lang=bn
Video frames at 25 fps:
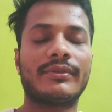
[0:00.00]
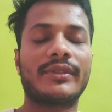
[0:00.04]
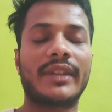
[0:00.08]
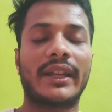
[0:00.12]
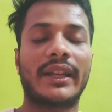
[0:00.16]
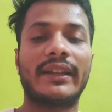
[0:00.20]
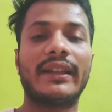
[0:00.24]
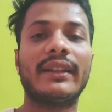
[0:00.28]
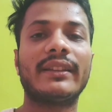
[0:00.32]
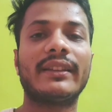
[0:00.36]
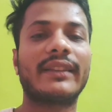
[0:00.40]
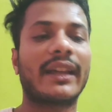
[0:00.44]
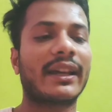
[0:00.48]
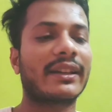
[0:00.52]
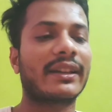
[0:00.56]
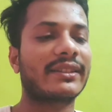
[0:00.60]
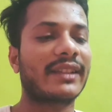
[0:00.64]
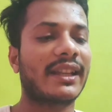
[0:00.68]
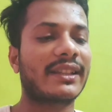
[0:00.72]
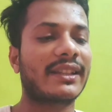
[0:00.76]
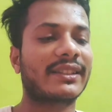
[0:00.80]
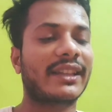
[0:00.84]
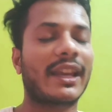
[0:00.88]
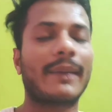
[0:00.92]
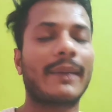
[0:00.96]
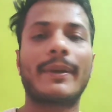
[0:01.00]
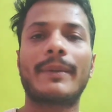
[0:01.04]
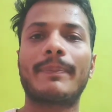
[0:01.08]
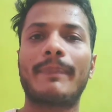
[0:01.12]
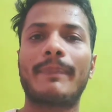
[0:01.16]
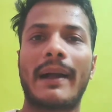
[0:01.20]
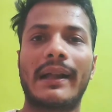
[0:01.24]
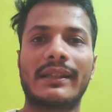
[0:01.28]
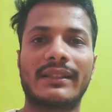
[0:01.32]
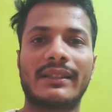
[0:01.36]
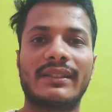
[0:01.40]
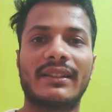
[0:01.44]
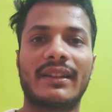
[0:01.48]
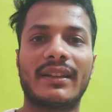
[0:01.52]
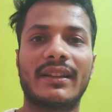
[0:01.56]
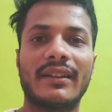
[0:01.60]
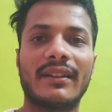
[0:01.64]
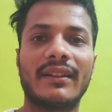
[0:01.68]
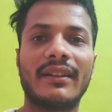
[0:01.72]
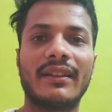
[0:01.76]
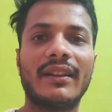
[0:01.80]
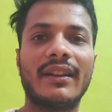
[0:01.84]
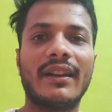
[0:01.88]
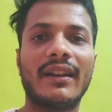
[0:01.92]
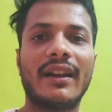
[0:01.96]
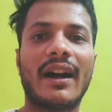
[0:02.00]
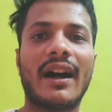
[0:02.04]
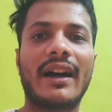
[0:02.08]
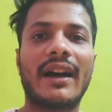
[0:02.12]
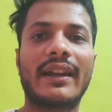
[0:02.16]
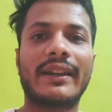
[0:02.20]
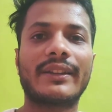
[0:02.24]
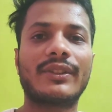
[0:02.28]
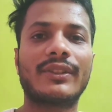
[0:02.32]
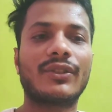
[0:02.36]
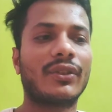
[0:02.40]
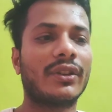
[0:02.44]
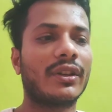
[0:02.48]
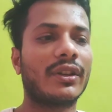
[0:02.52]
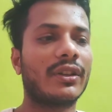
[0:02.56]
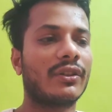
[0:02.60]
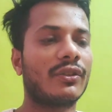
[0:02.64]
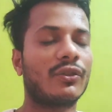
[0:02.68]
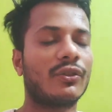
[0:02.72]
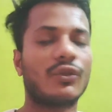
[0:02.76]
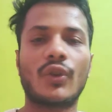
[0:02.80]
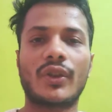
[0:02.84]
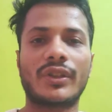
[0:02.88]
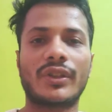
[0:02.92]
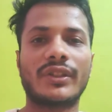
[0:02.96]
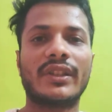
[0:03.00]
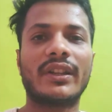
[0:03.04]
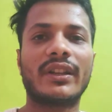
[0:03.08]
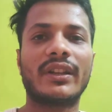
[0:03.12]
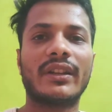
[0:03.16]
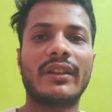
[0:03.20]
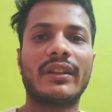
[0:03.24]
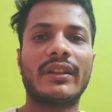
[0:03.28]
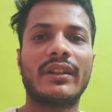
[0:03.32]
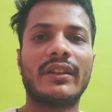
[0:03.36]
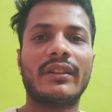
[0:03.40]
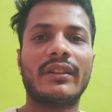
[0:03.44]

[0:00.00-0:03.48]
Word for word: চ্যানেল তার সাবস্ক্রাইবার পাঁচ হাজার আর একজনের দশ হাজার